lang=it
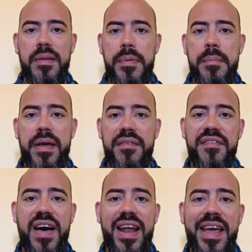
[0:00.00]
saprebbe che
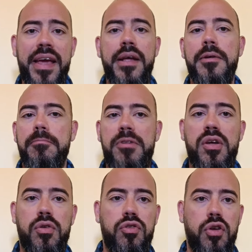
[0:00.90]
fare,
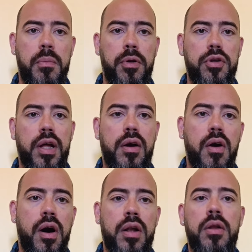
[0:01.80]
io non sono molto
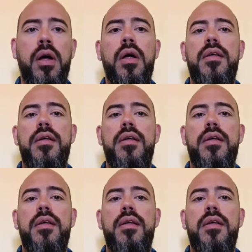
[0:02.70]
d'accordo.